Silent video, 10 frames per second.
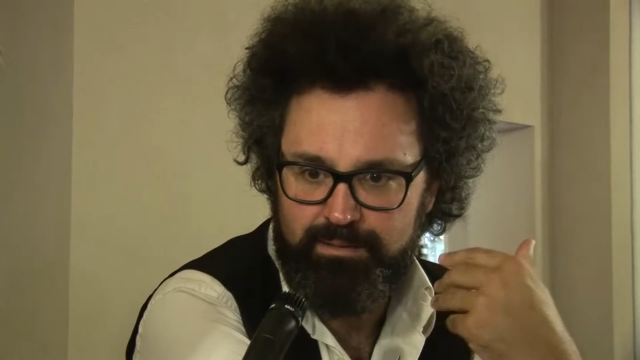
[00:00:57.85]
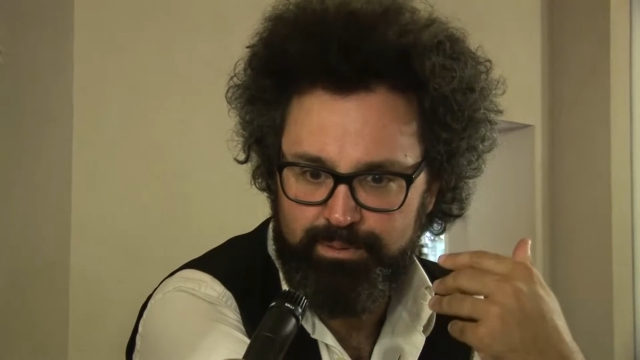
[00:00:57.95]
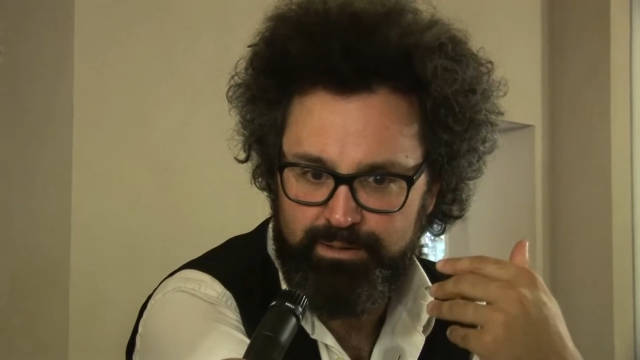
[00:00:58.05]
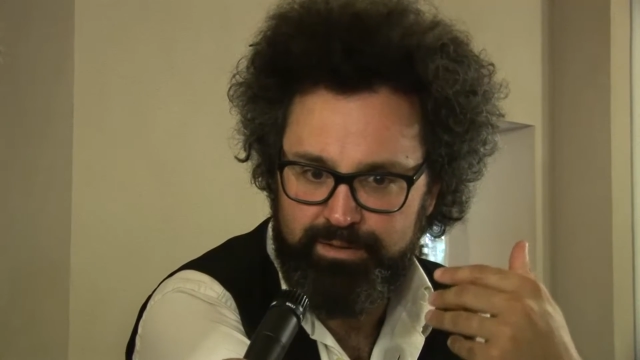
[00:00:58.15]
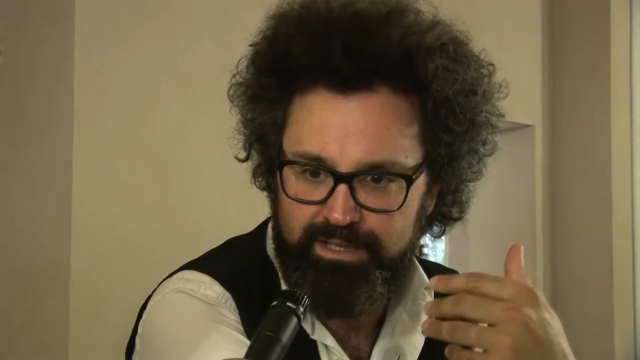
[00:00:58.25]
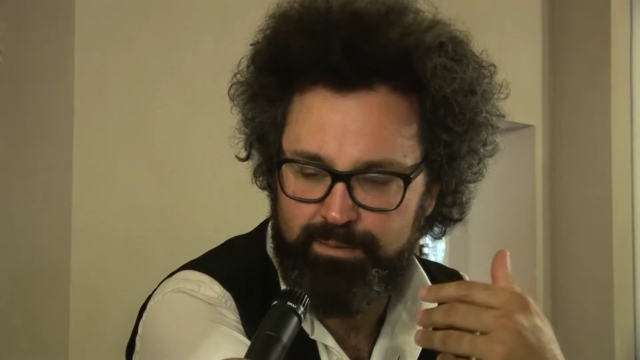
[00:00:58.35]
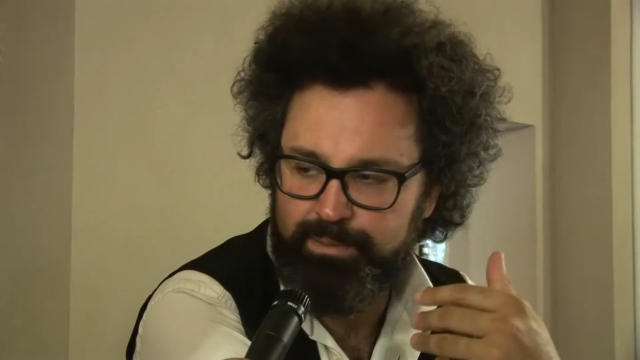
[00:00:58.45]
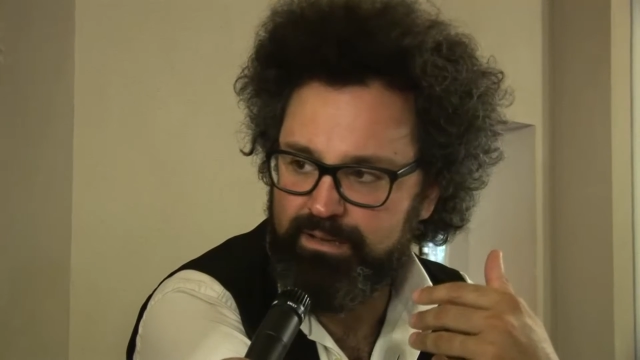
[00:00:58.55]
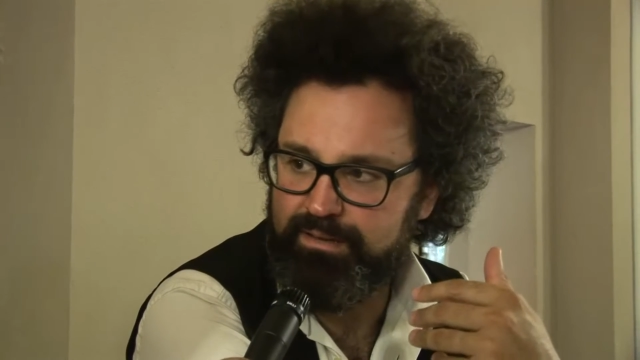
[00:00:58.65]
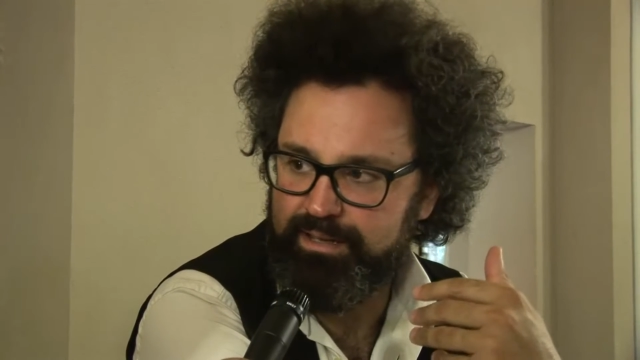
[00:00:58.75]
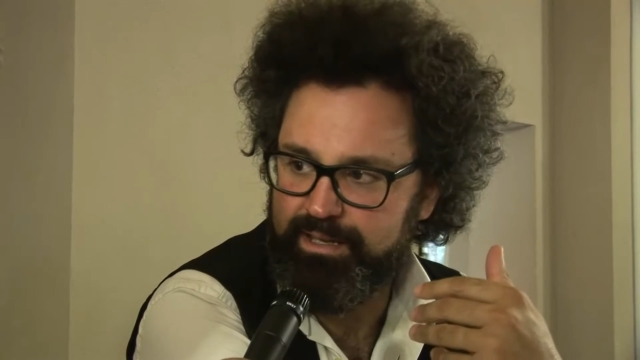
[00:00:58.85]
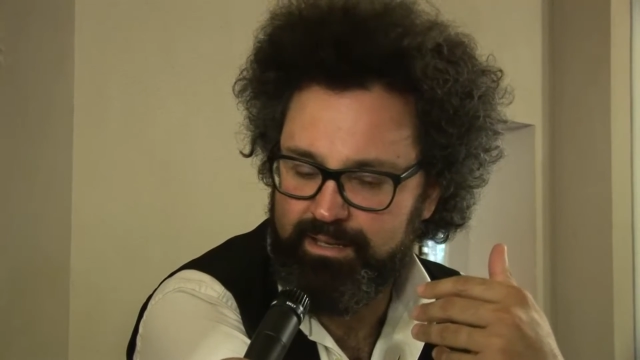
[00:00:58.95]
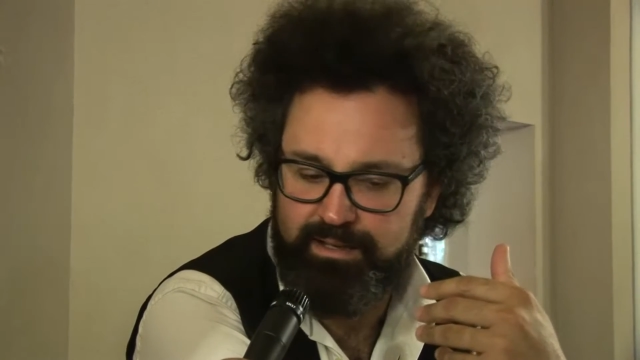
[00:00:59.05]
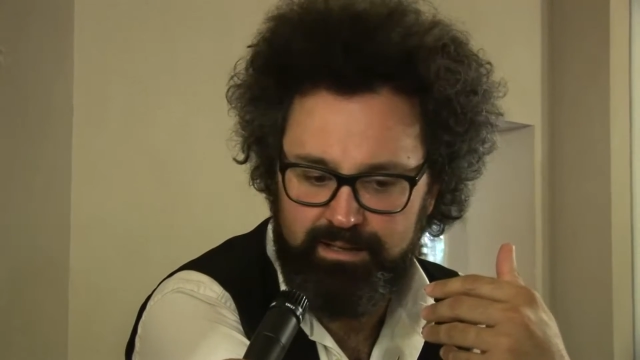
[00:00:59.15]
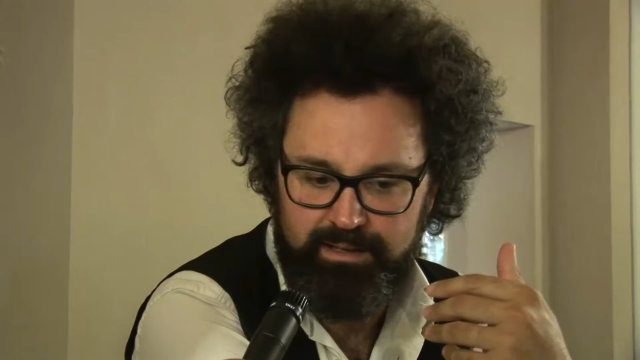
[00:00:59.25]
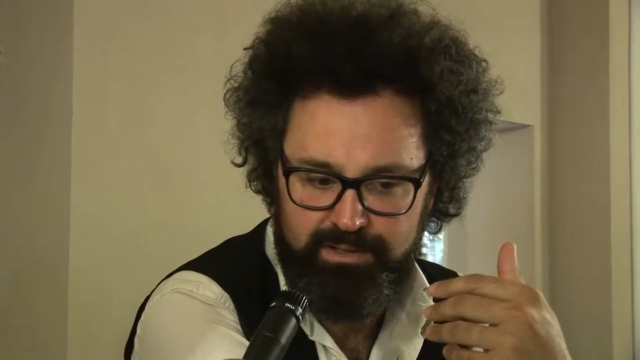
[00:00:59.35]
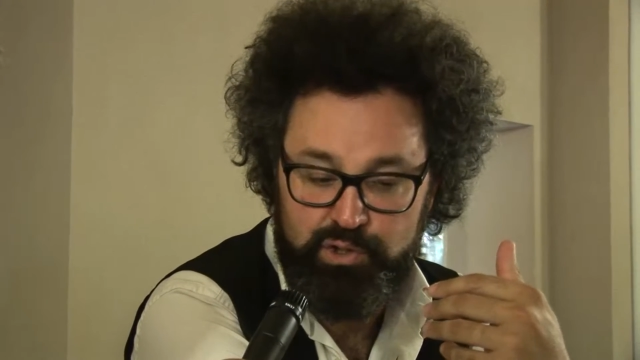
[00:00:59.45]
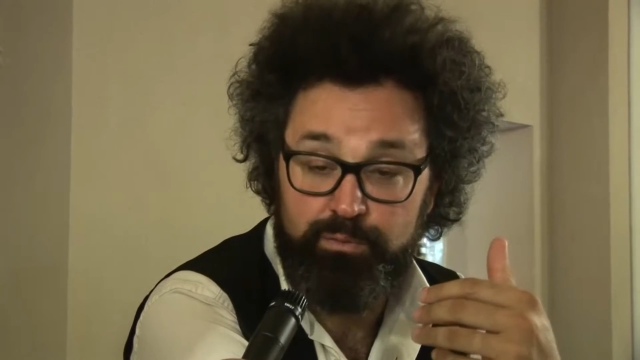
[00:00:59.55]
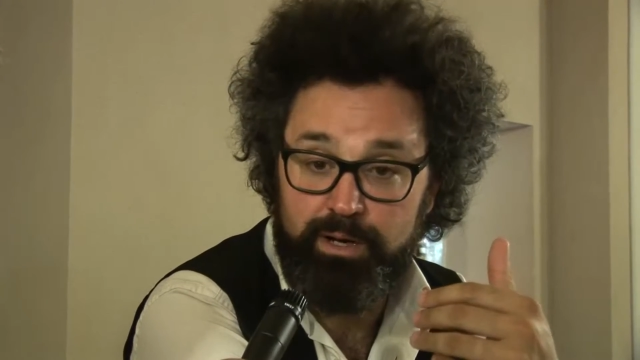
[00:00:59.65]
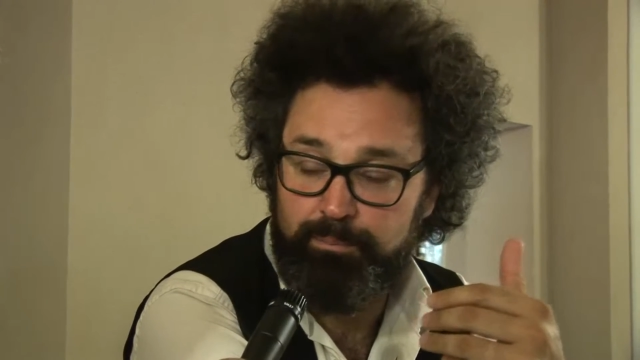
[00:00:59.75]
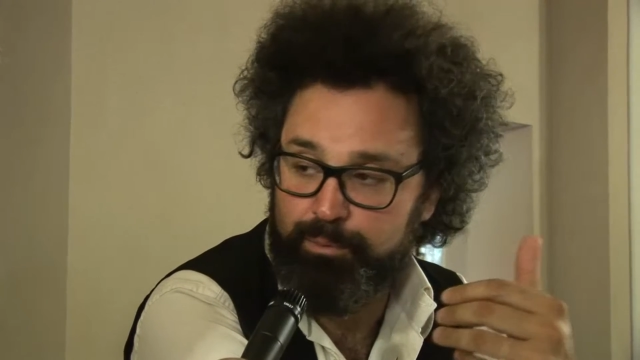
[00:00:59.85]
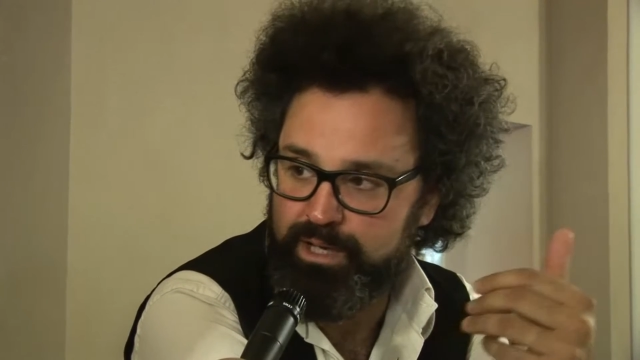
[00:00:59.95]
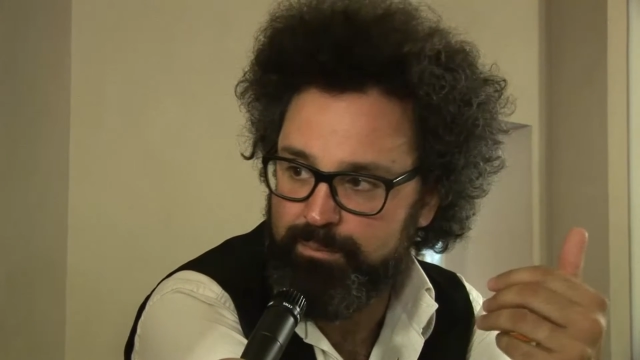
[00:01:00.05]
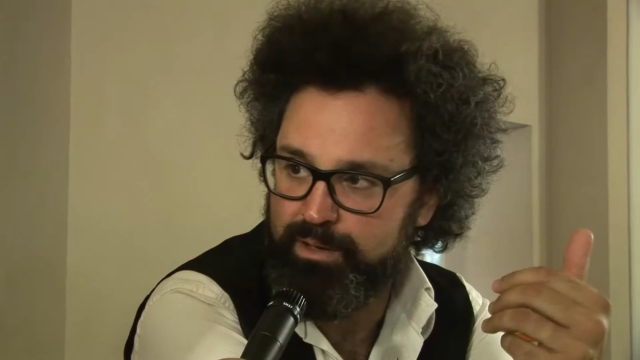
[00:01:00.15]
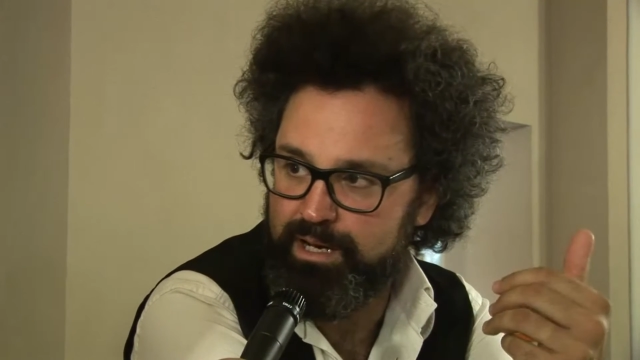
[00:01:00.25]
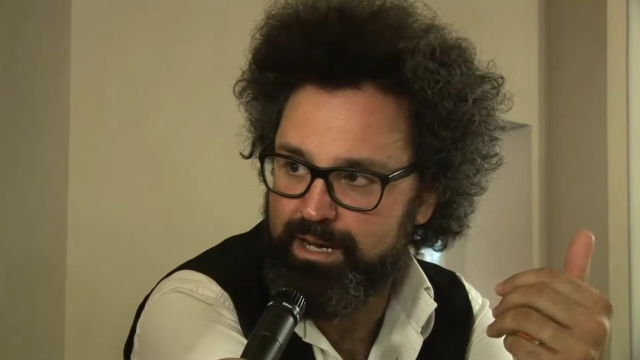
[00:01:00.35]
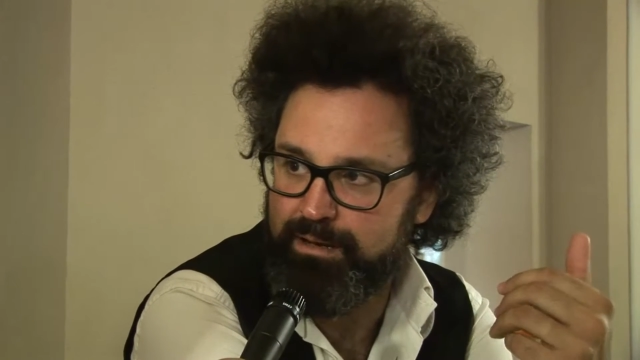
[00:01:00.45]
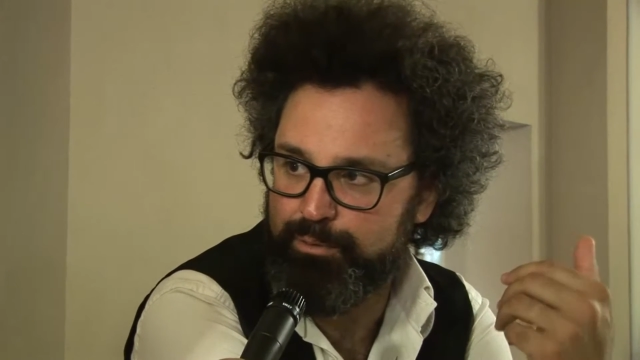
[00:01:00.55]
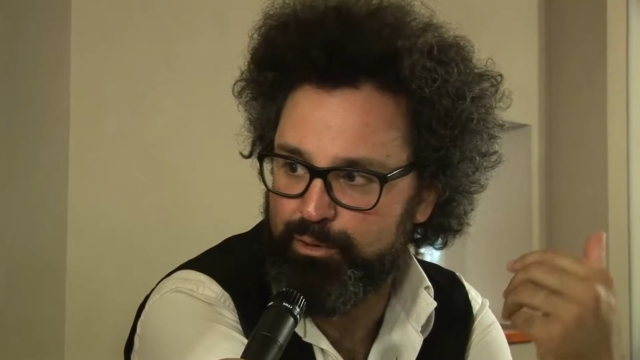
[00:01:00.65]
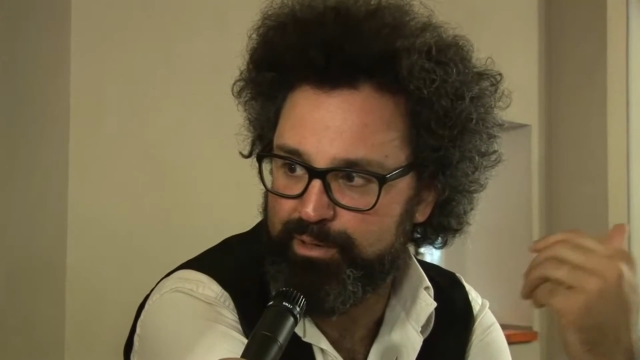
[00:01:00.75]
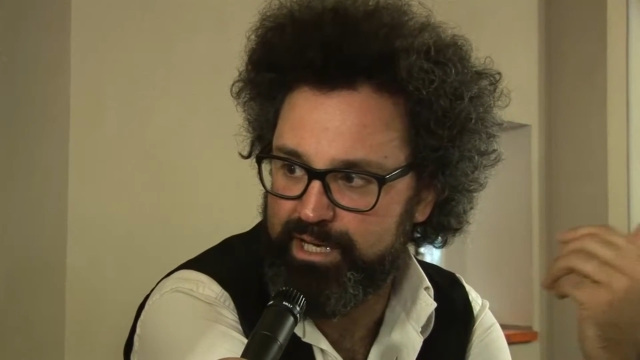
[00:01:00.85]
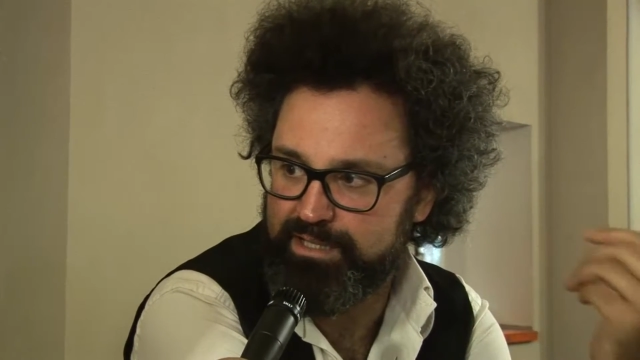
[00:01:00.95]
perfettamente eh, sovrapponibile alle proprie